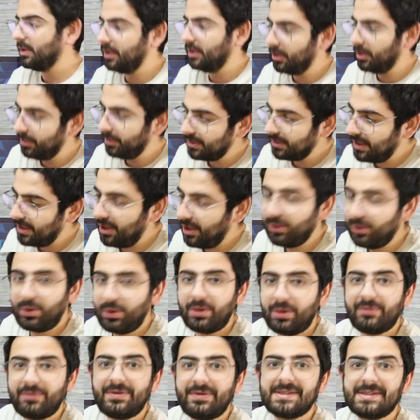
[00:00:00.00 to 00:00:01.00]
لو بتلاحظوا
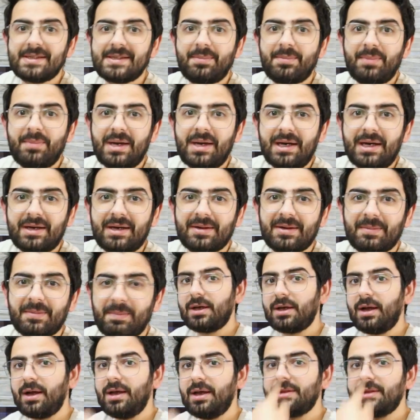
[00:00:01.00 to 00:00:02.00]
هون في سماعه
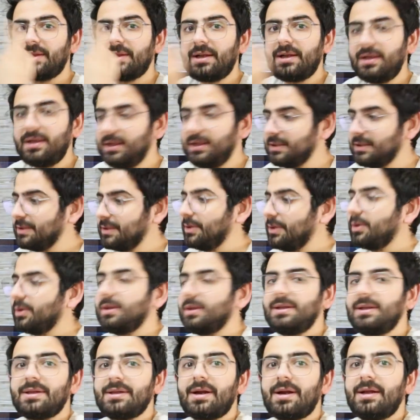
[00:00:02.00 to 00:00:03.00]
راح تطلع الصوت
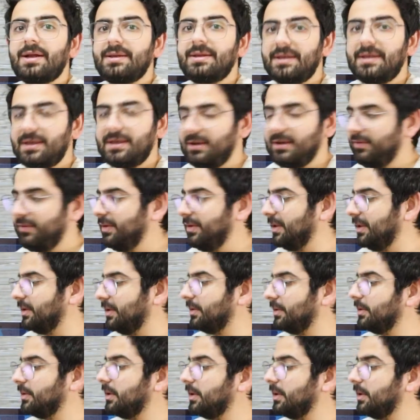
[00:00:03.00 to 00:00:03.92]
اللي انت راح تحكي فيه